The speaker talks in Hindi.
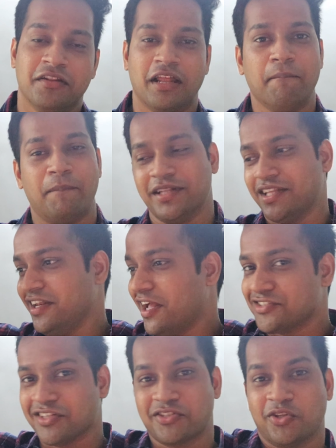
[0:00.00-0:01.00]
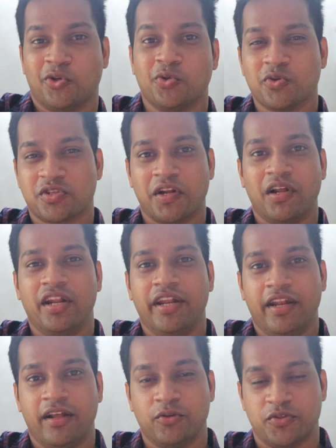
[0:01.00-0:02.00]
देन पता नहीं अचानक से दो दूसरे वाले
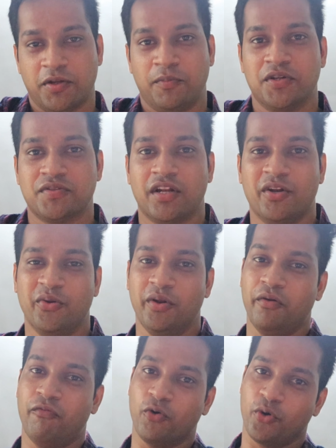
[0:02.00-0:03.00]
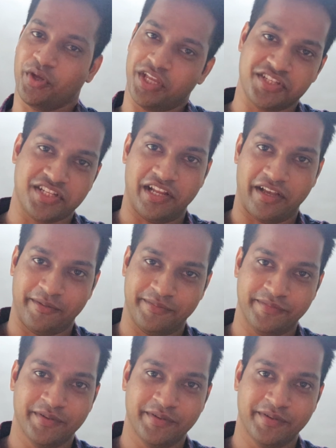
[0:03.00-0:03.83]
ने ना दूसरे पुलिस वाले ने उन्होंने फ़ोटो खींच लिया